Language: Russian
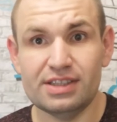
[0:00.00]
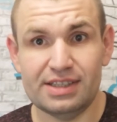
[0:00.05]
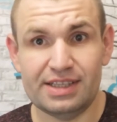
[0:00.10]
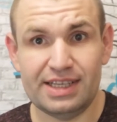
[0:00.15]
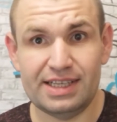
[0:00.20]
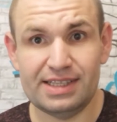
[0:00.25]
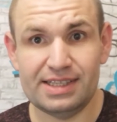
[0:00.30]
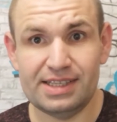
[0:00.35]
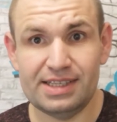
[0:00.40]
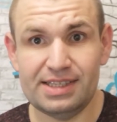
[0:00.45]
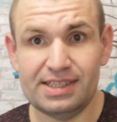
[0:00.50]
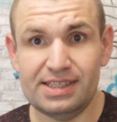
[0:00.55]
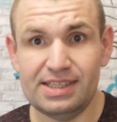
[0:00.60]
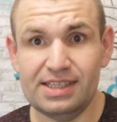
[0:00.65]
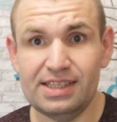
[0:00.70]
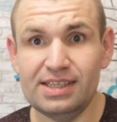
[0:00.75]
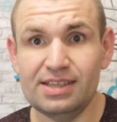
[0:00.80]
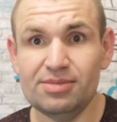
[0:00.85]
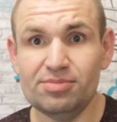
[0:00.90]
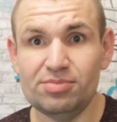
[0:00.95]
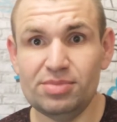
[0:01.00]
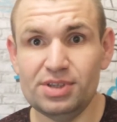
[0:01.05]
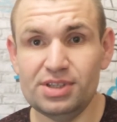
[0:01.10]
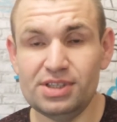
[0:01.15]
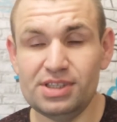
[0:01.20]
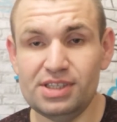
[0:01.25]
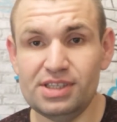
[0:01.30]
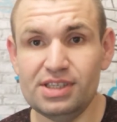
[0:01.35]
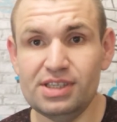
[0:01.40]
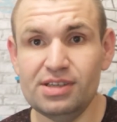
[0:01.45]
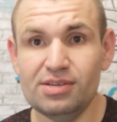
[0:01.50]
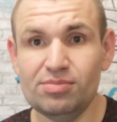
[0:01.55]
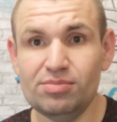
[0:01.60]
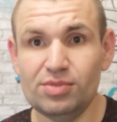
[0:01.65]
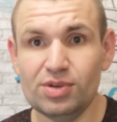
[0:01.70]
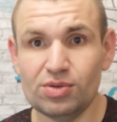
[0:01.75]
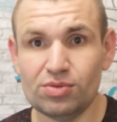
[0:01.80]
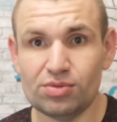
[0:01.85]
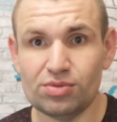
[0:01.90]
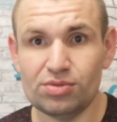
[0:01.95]
35
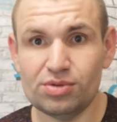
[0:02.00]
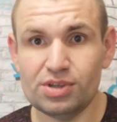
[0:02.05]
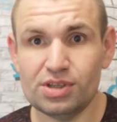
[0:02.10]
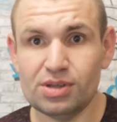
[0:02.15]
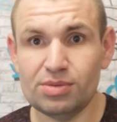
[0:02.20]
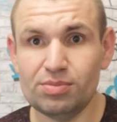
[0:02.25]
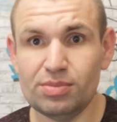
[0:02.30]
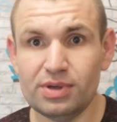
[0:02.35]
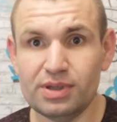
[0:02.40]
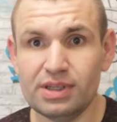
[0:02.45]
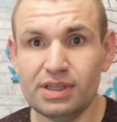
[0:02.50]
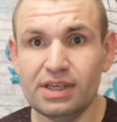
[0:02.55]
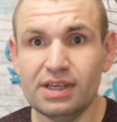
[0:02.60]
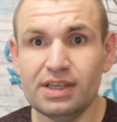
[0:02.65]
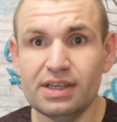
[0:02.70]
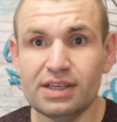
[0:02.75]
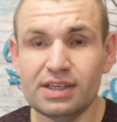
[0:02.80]
минут. То есть это был